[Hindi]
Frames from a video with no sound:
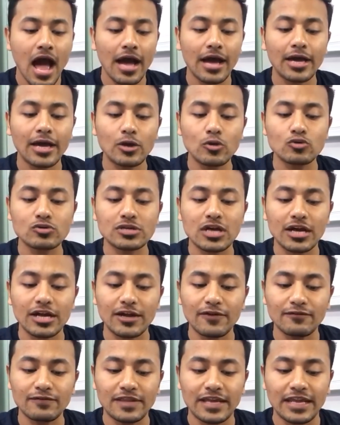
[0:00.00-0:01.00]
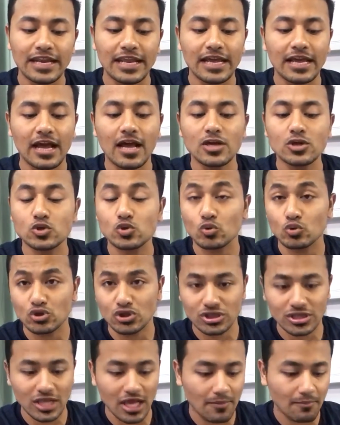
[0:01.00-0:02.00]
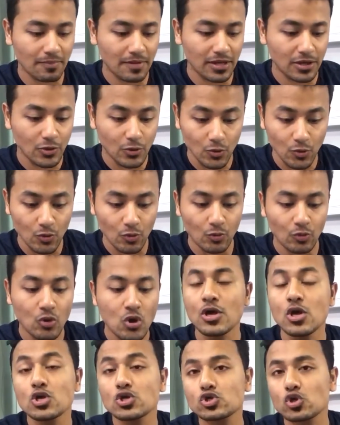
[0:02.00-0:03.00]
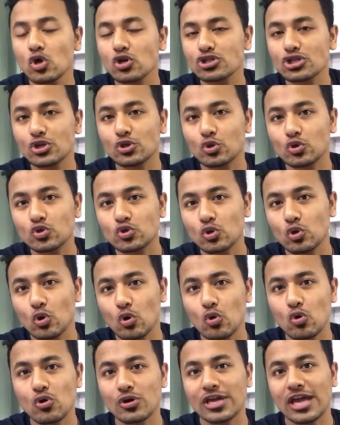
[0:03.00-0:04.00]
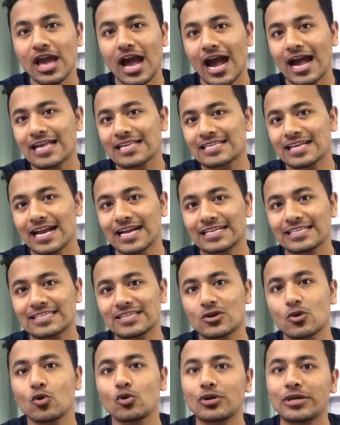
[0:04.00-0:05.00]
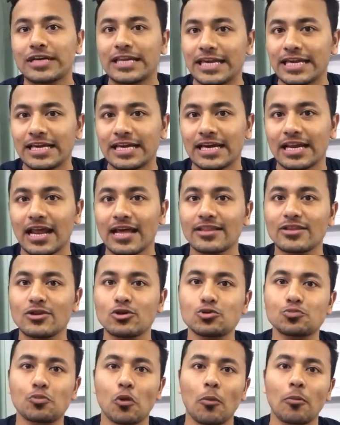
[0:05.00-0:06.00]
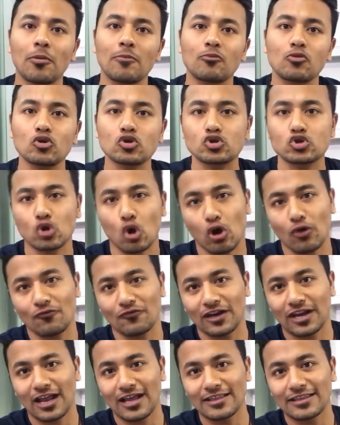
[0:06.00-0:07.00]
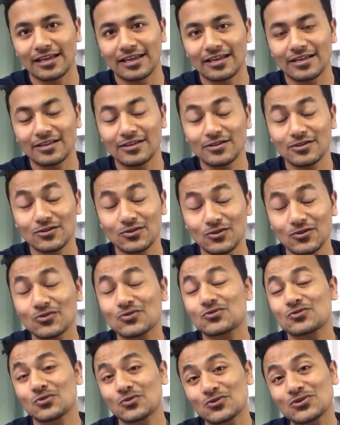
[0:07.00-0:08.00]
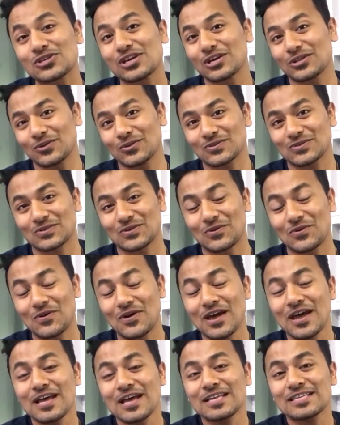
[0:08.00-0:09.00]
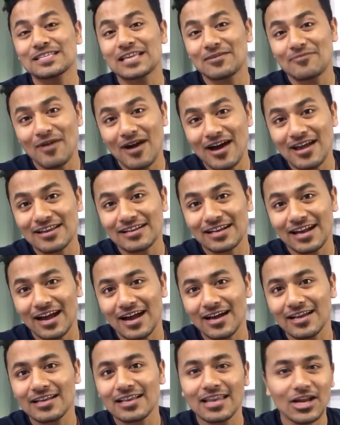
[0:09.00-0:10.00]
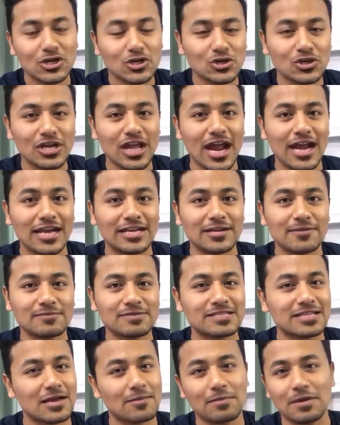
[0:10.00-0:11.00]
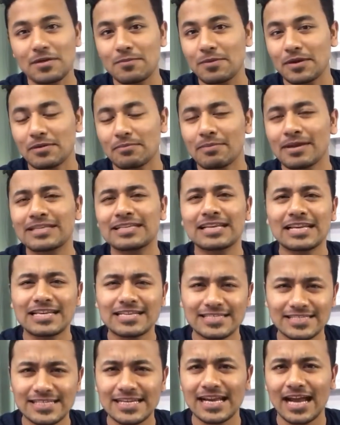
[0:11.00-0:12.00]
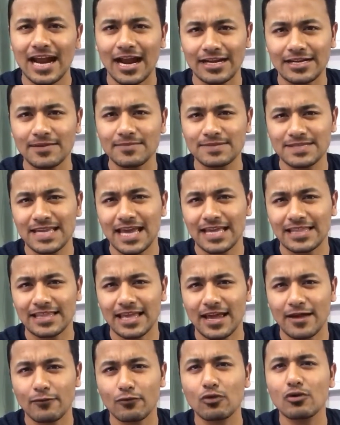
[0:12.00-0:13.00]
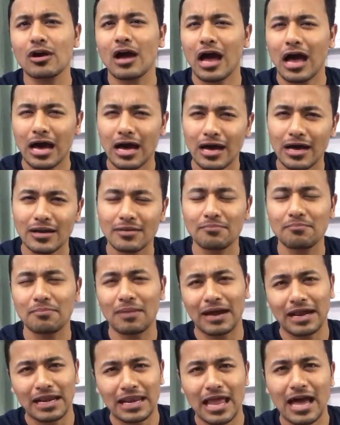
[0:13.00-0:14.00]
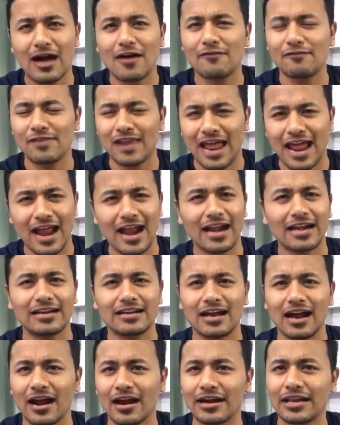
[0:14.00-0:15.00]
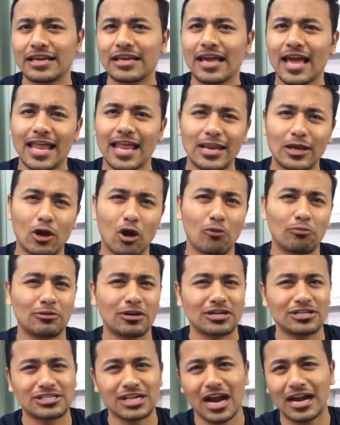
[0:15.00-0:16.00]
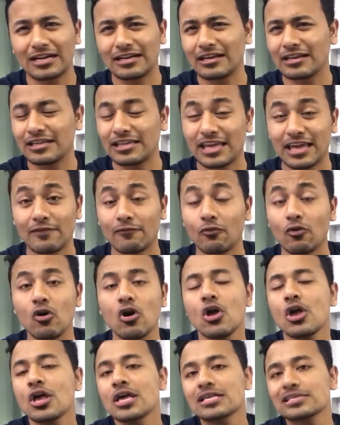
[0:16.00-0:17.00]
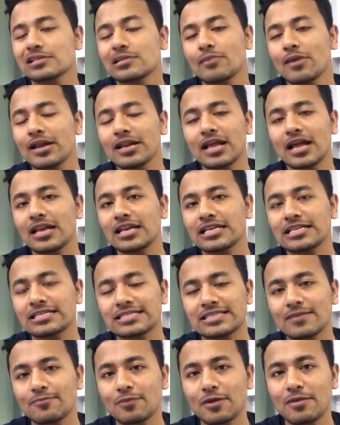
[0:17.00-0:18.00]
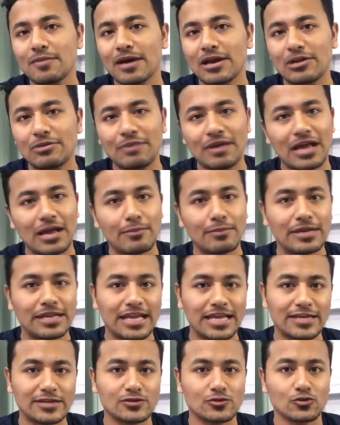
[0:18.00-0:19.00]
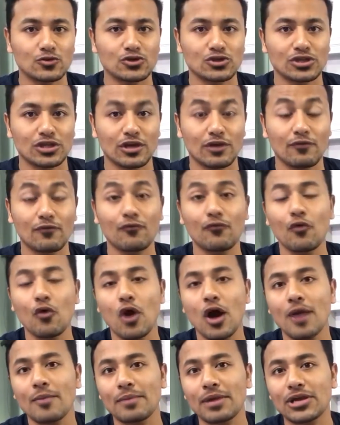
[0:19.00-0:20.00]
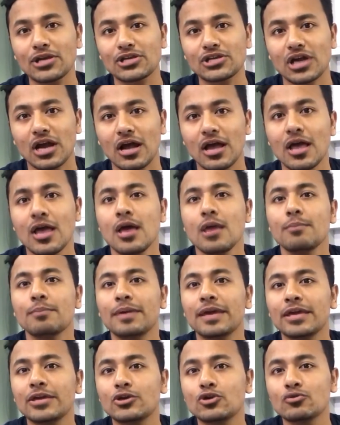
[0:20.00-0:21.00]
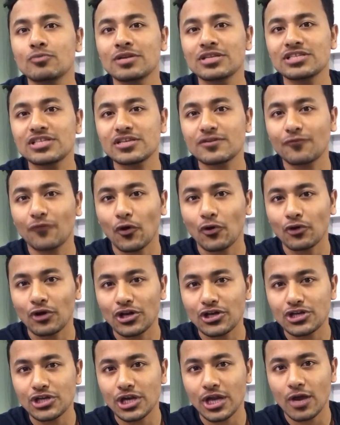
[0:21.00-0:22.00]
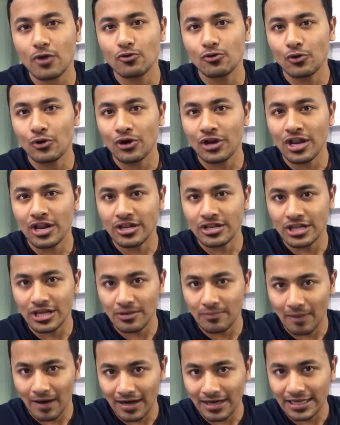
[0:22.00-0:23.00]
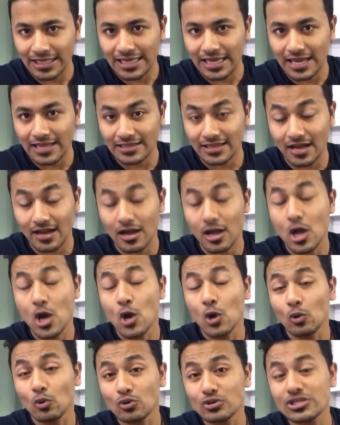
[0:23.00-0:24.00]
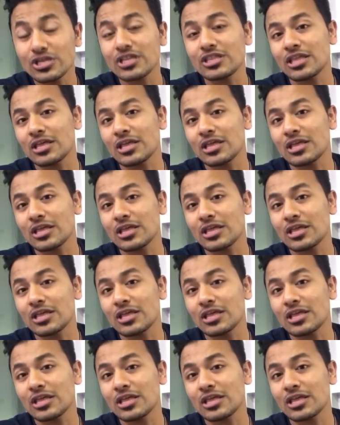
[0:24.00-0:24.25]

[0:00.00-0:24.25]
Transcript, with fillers: अगर उसका गिफ्ट देने का सोचता भी हूं 100 से 200 लोगों की आईसाइट्स को ठीक करा दे उस प्रॉब्लम को सॉल्व करा दे तो सोचिए दोस्तों सलमान खान लग्जरी आइटम्स कभी भी मेटलिस्टिक आइटम्स कहते हैं वो कार बंगला फ्लैट गाड़ी हेलीकॉप्टर चार्टर ये वो सलमान खान इन सब के बारे में कभी नहीं सोचते वो हमेशा बीइंग ह्यूमन जिस फाउंडेशन का उन्होंने निर्माण किया था उसी